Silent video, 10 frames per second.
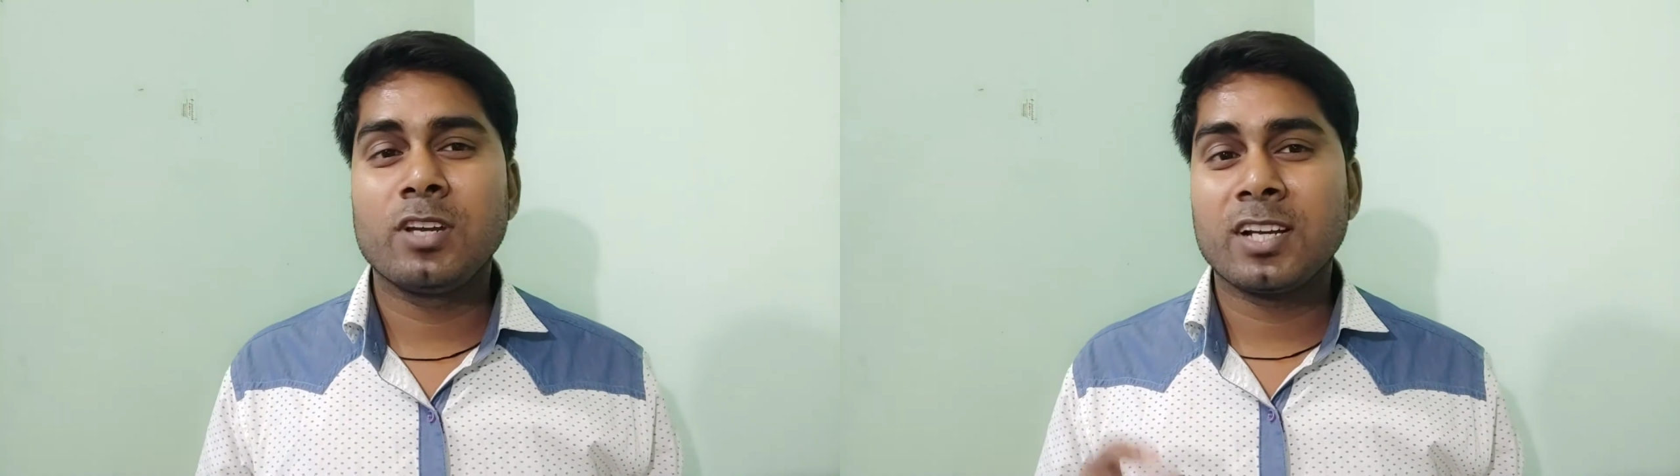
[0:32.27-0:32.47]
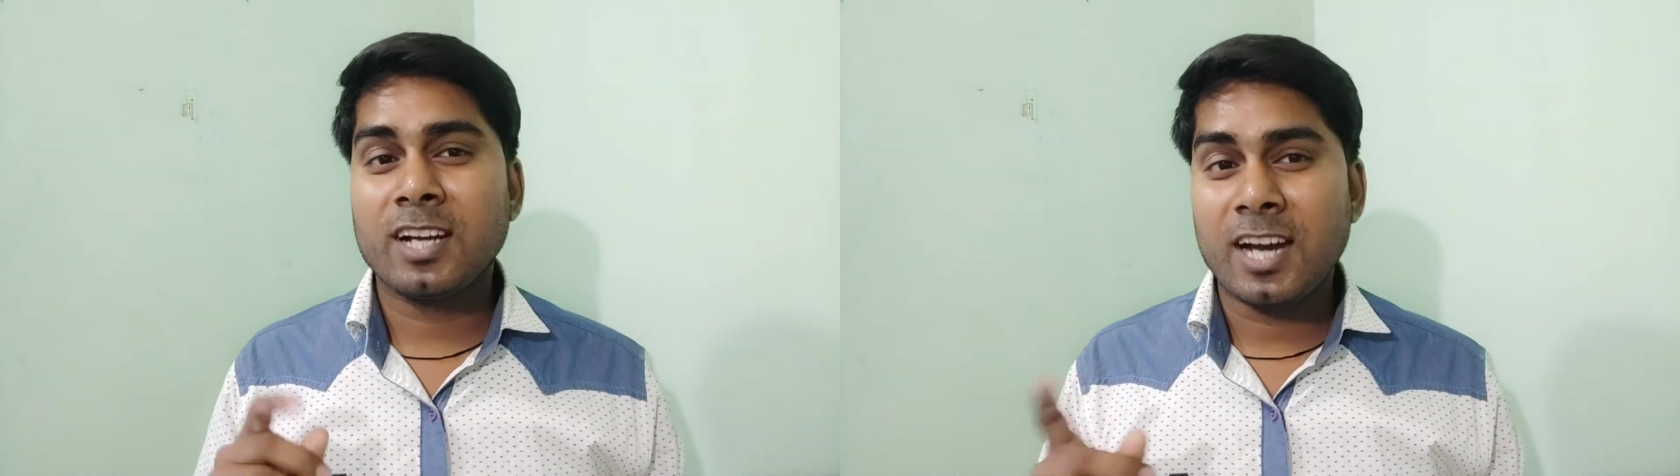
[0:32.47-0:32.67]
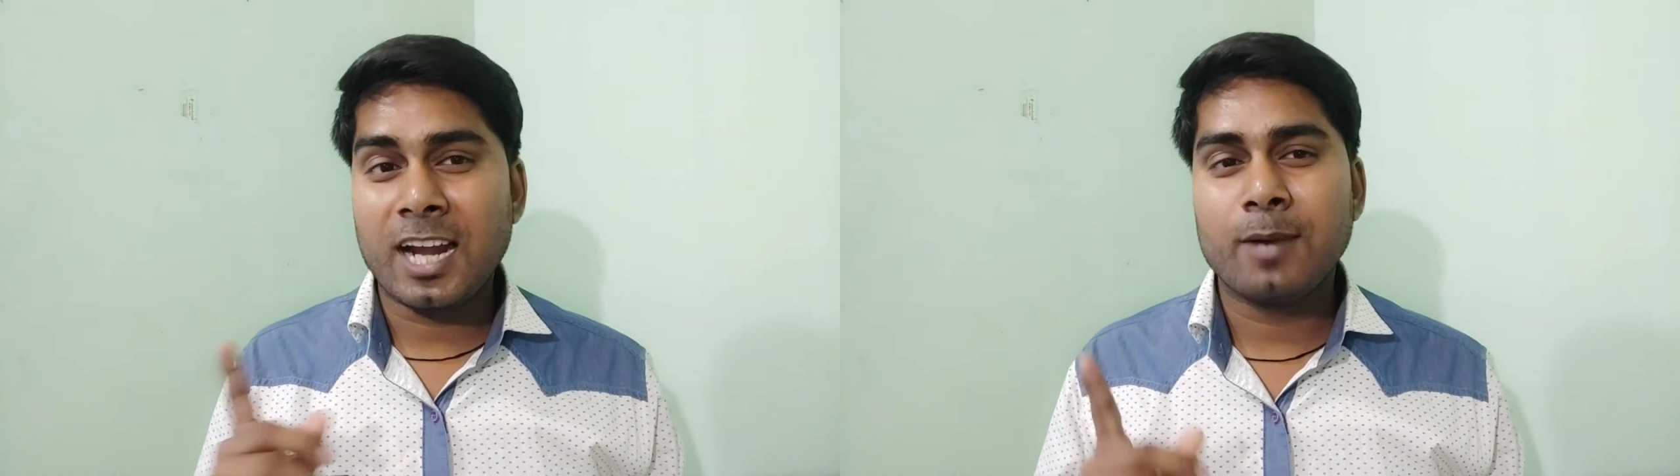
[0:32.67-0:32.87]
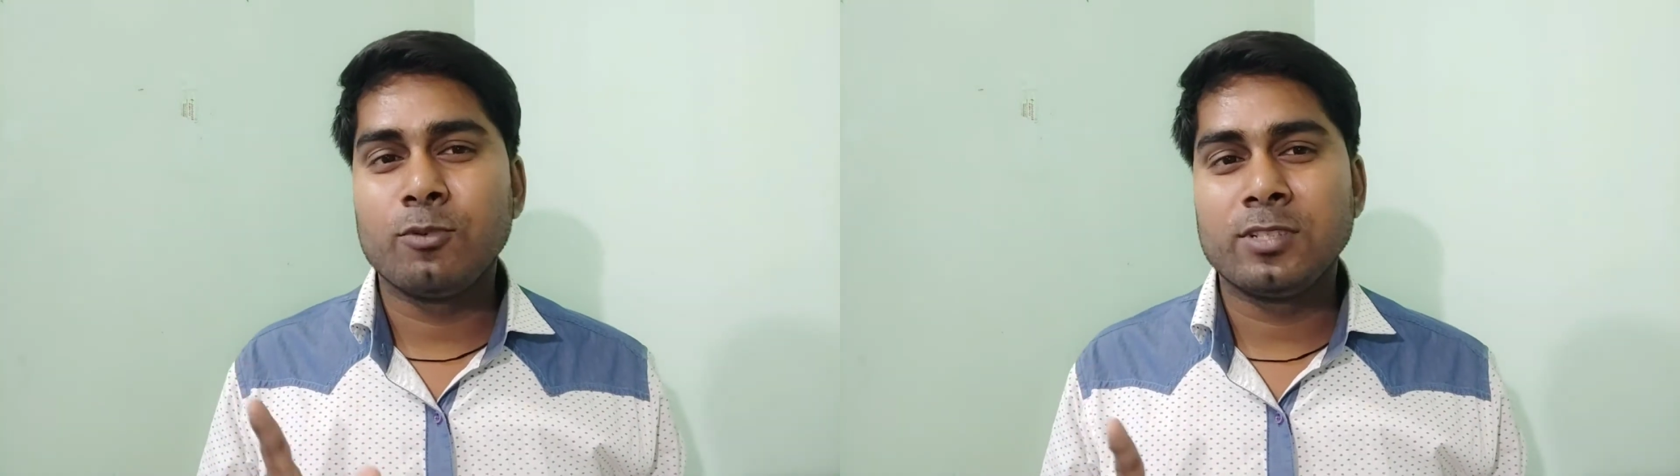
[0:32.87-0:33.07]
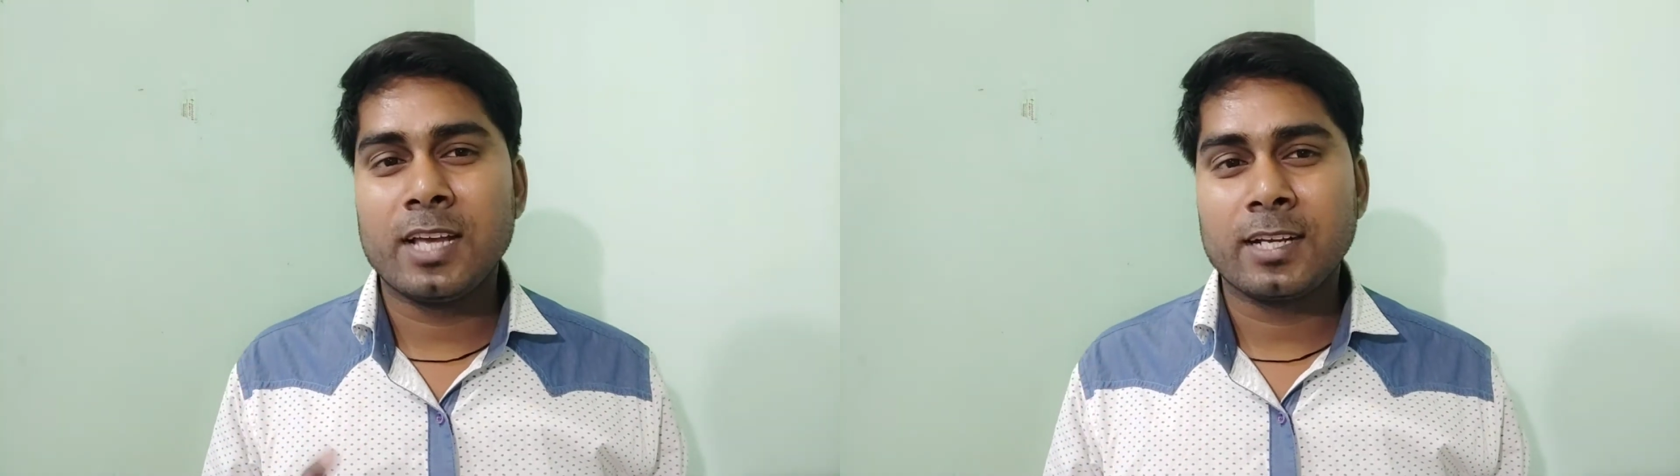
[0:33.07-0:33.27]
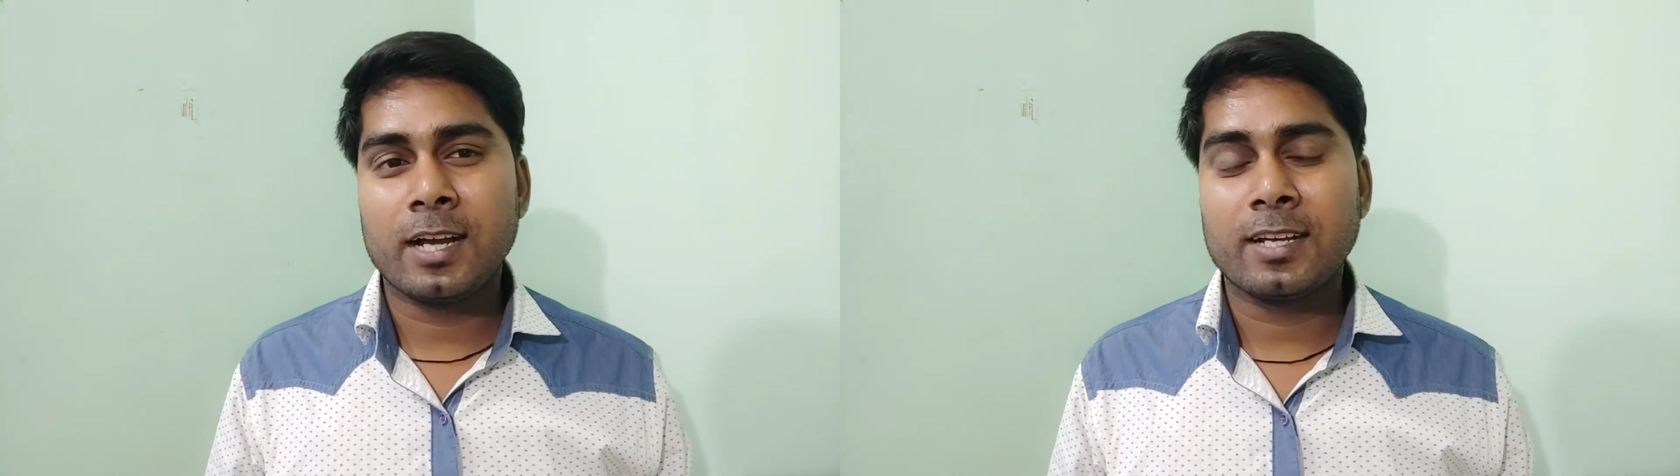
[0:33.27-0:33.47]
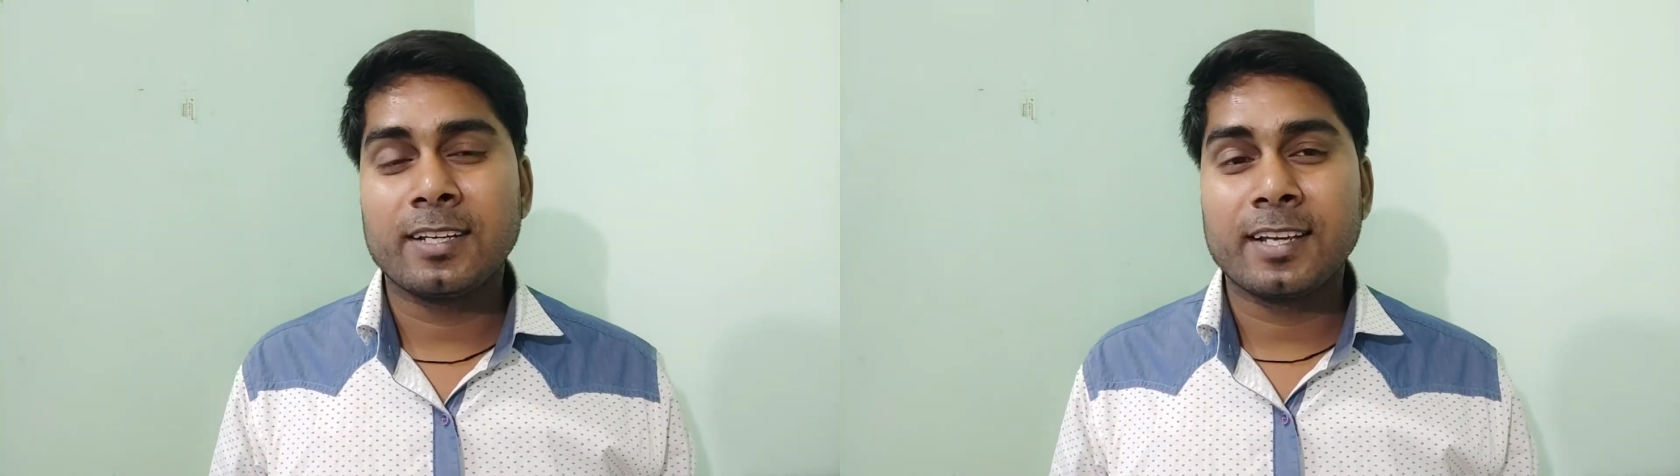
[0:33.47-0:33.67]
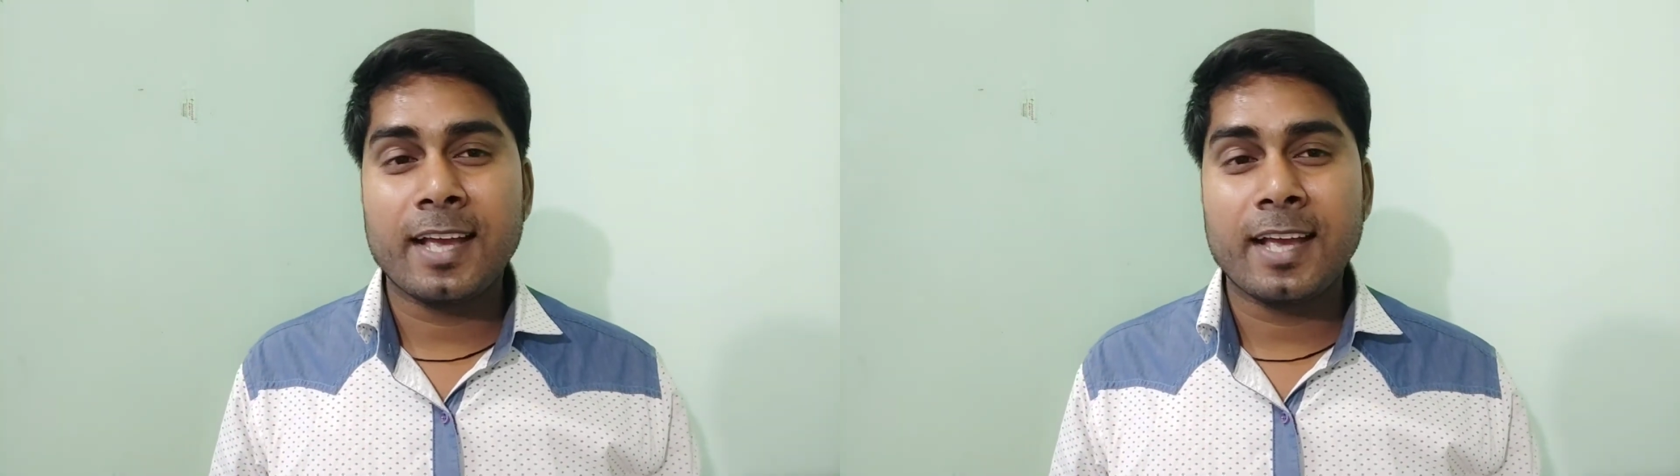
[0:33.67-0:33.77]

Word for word: जो है खराब हो जाएगा